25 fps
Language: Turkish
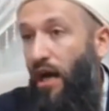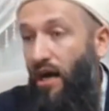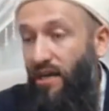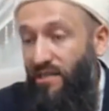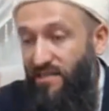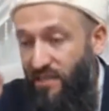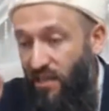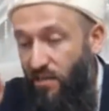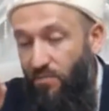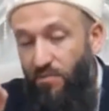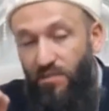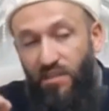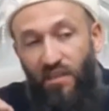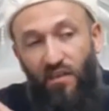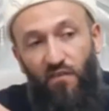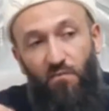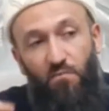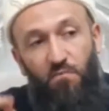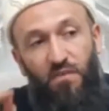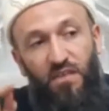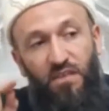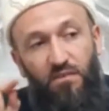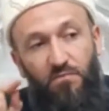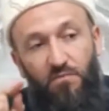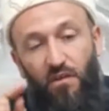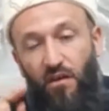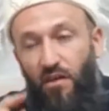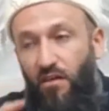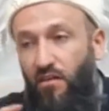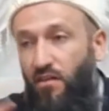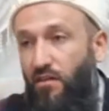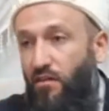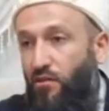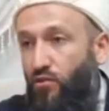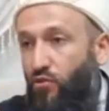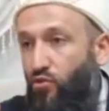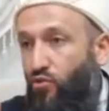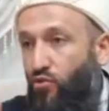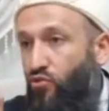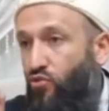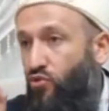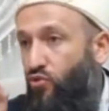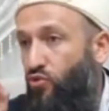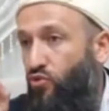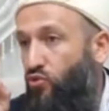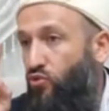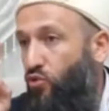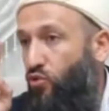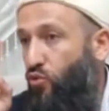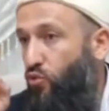Ashab-ı Keyf bir mağarada
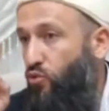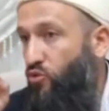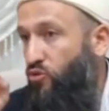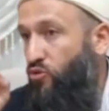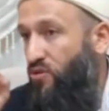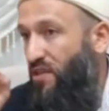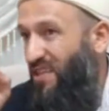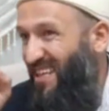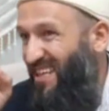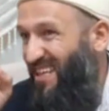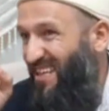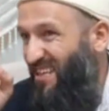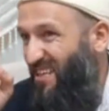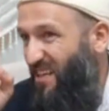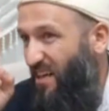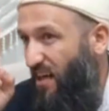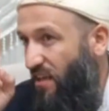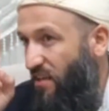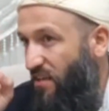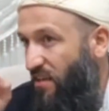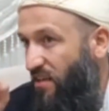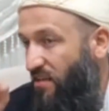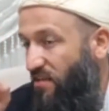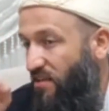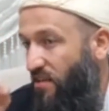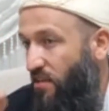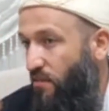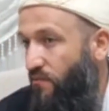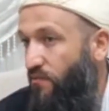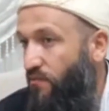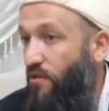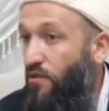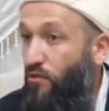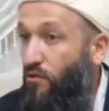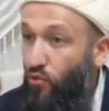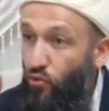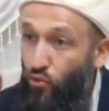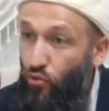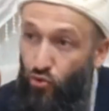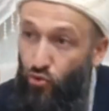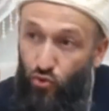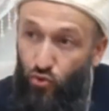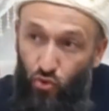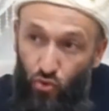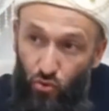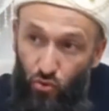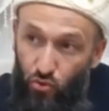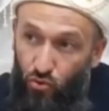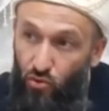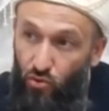309 sene Allah tarafından
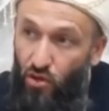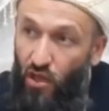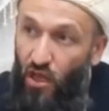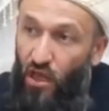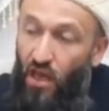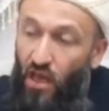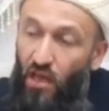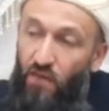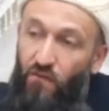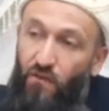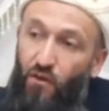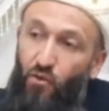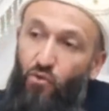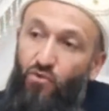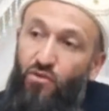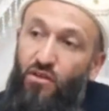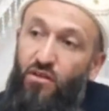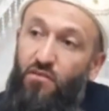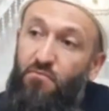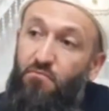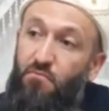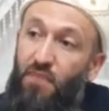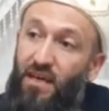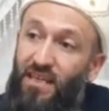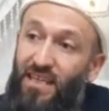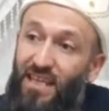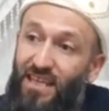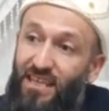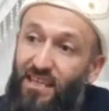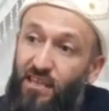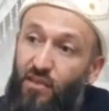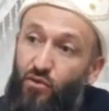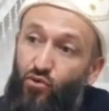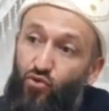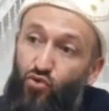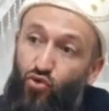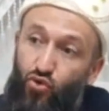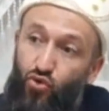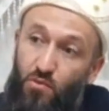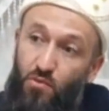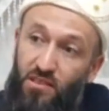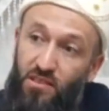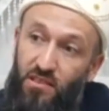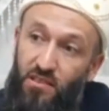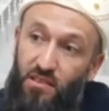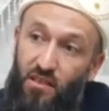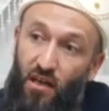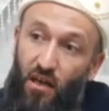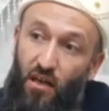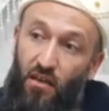uyutuldu ve onların bedenleri
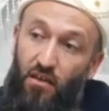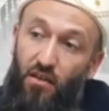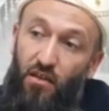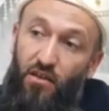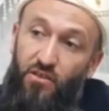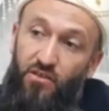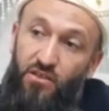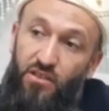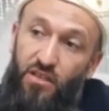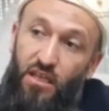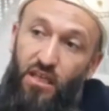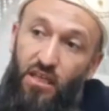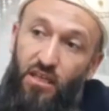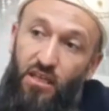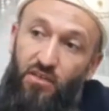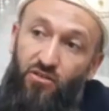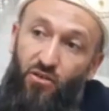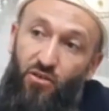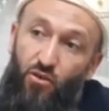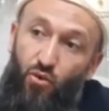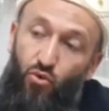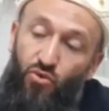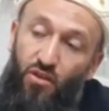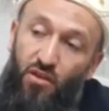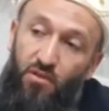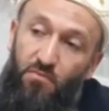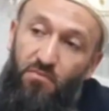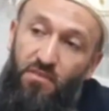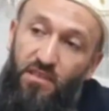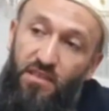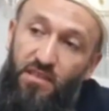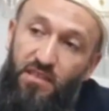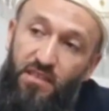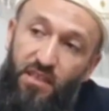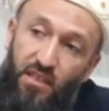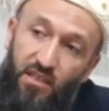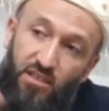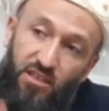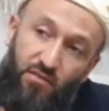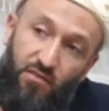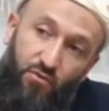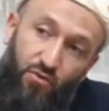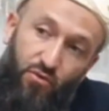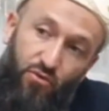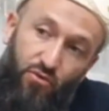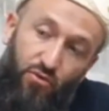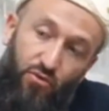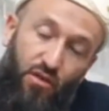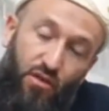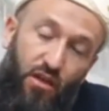çürümesini Allah Celle Celle onları bir sağa
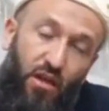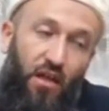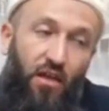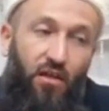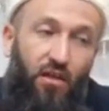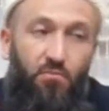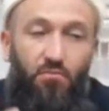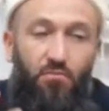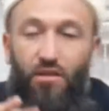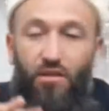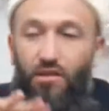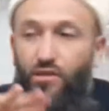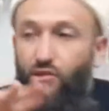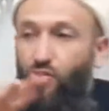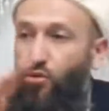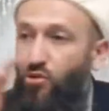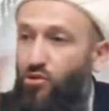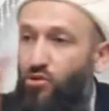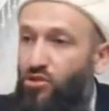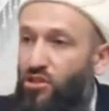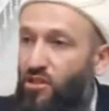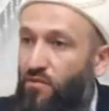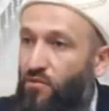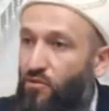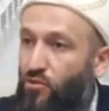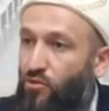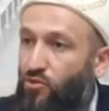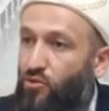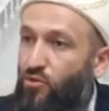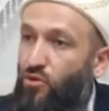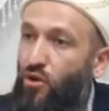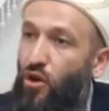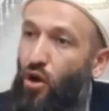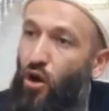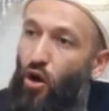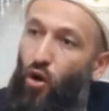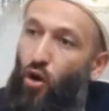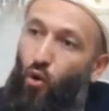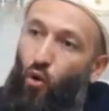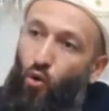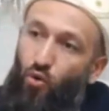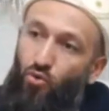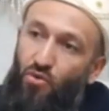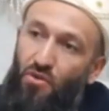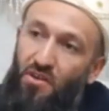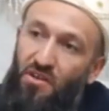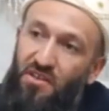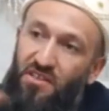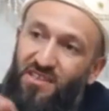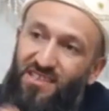çeviriyordu, bir sola çeviriyordu.
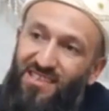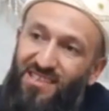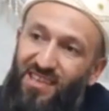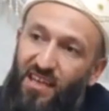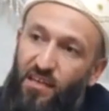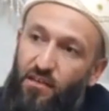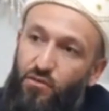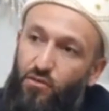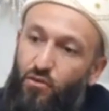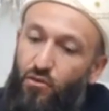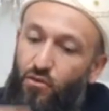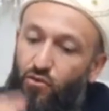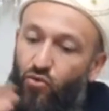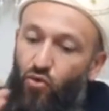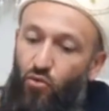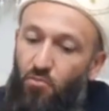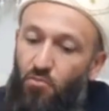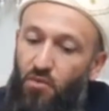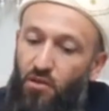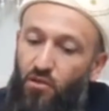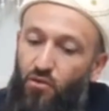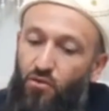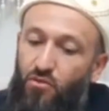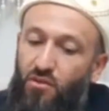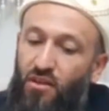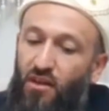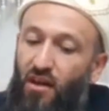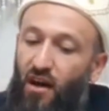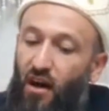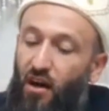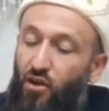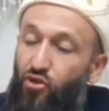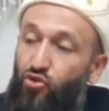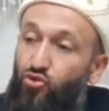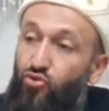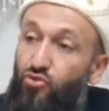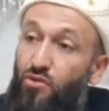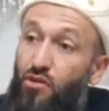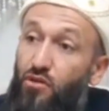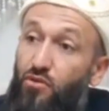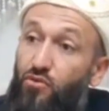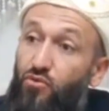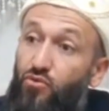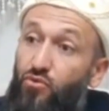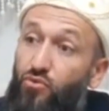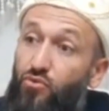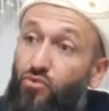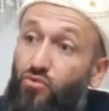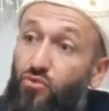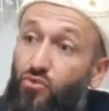Onların sağa sola dönme günü de aşure
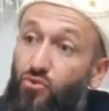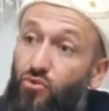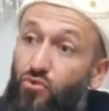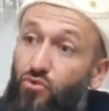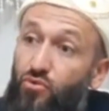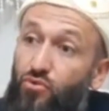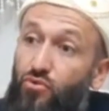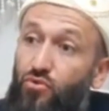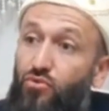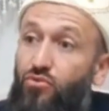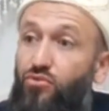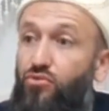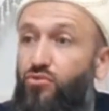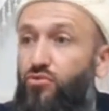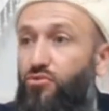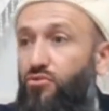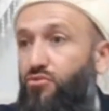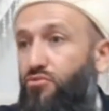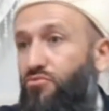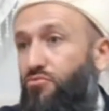günüdür.